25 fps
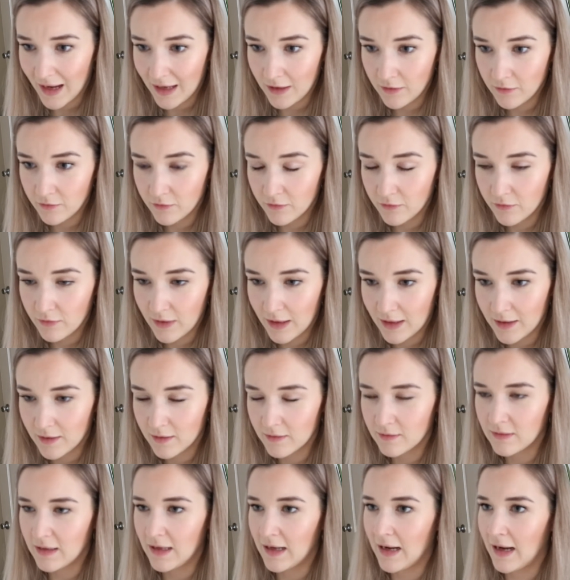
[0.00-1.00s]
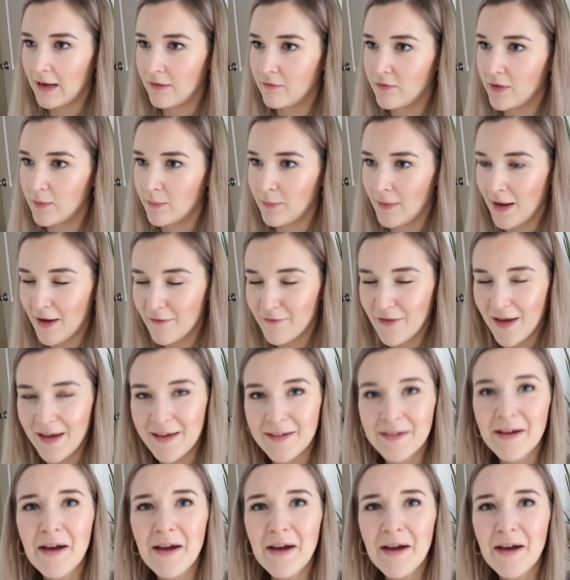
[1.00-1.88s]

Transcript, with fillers: Einweg, nee, Einweg, Mehrweg,